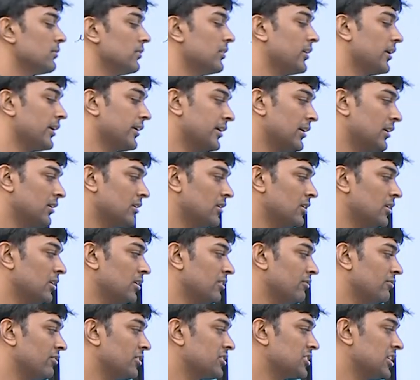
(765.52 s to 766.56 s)
கரெக்டாக
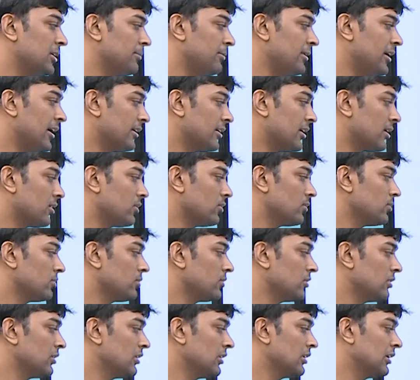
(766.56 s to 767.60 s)
ஃப்ரிக்ஷன் எப்படி ஆக்ட் ஆகணும்
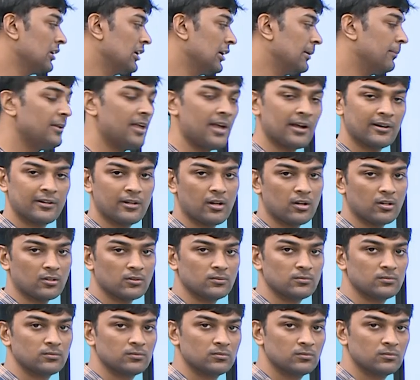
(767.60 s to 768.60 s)
இப்படி ஆக்ட் ஆகணும்